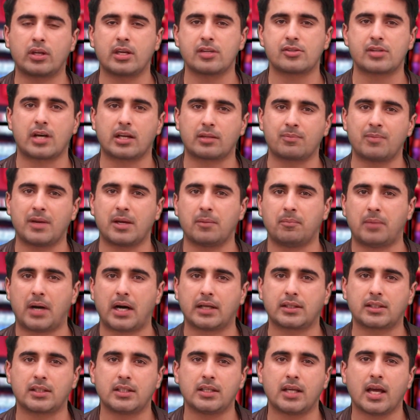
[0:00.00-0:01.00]
उनके साथ मैंने
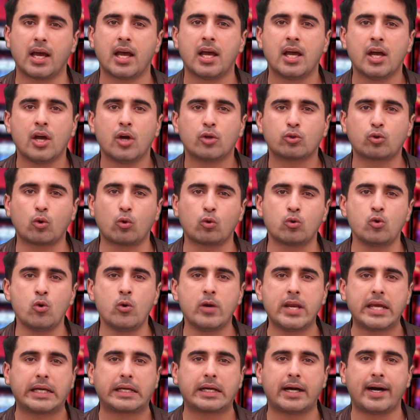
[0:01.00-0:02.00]
बात की है तो
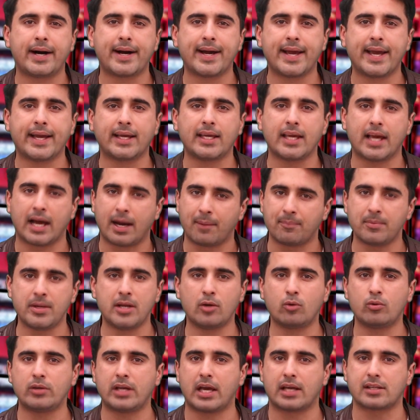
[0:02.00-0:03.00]
उन्होंने कहा है कि
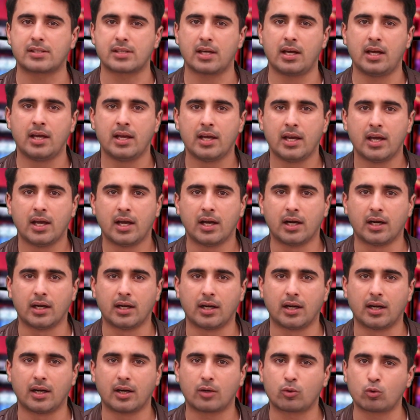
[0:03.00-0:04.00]
हमने कोई ऐसा
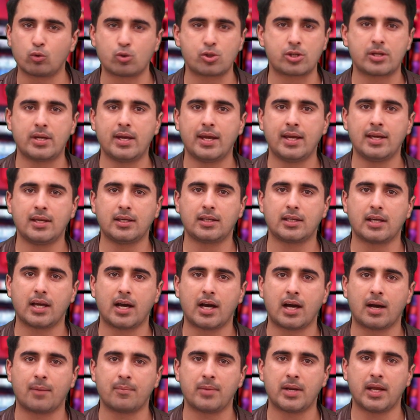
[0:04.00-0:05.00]
आ, कुछ नहीं
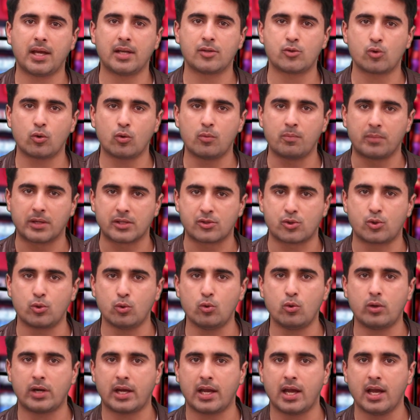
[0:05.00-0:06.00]
किया हमने जो
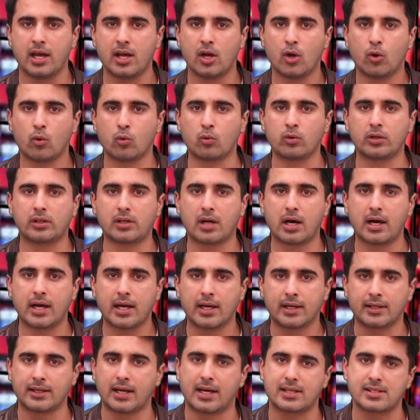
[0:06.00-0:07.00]
मज़दूर हैं उनका
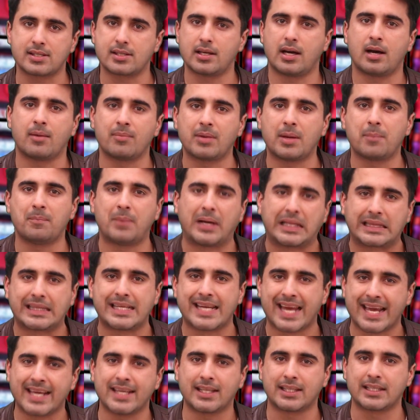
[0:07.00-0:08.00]
रास्ता हमने
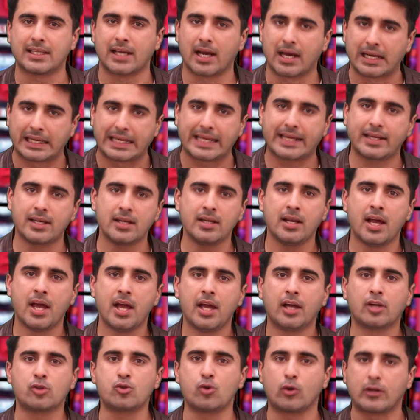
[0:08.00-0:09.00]
बंद नहीं किया लेकिन
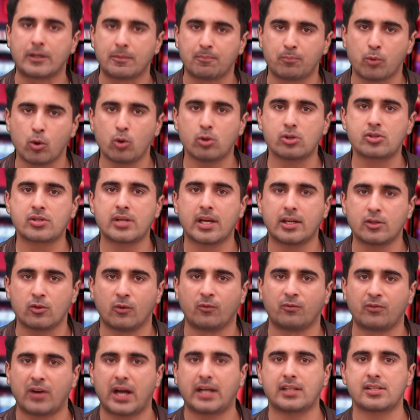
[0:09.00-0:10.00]
जो रिपोर्ट्स हैं
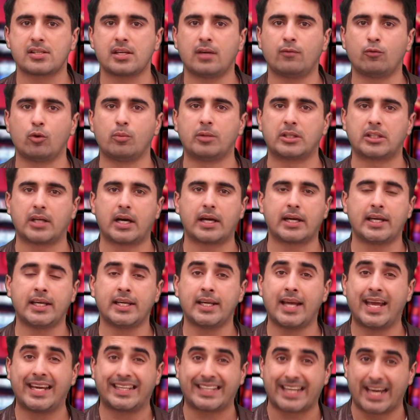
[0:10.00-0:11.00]
जो फैक्ट्स हैं वो बता
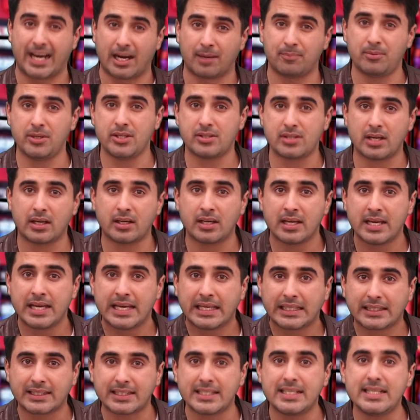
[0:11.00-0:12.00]
रहे हैं कि अभी तक
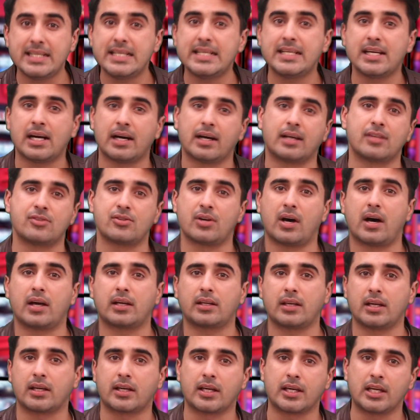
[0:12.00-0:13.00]
तीन
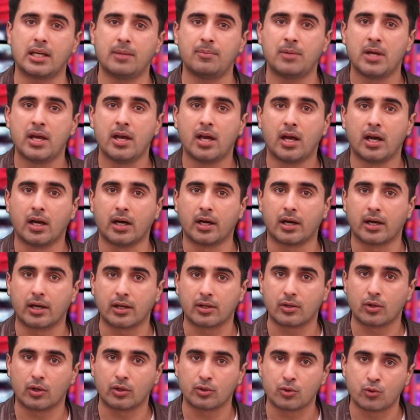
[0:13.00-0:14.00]
हज़ार के
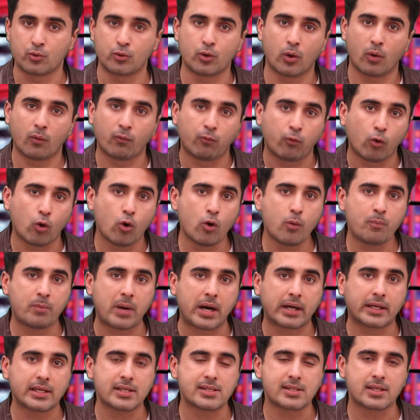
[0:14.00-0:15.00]
करीब वो
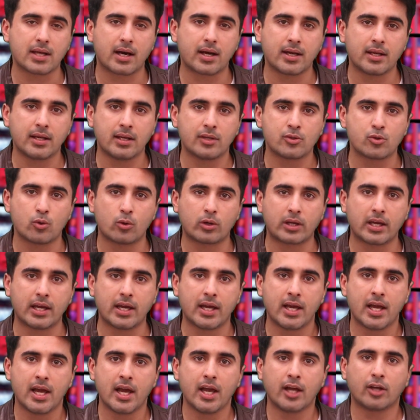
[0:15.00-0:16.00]
पाकिस्तानी जो
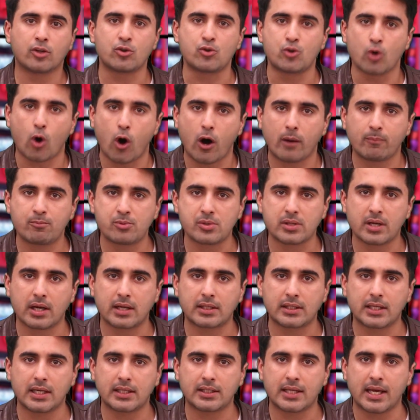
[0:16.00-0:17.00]
कि जॉब्स
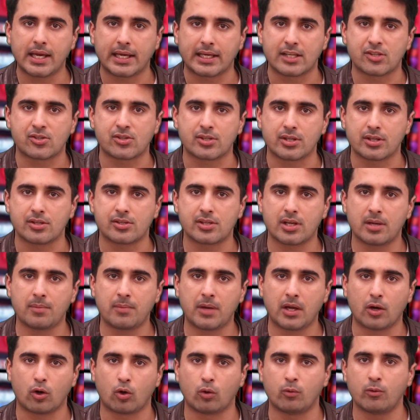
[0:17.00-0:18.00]
करते थे इस सीज़न
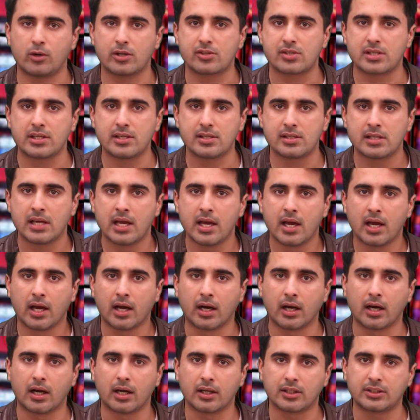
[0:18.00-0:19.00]
में ओवरसीज़
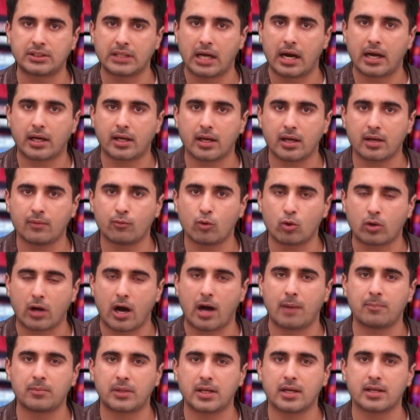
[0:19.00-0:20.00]
जाकर वो
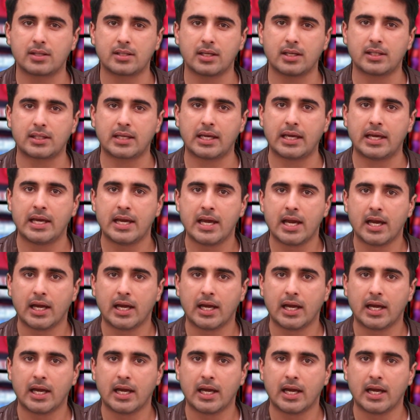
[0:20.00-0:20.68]
काम करते थे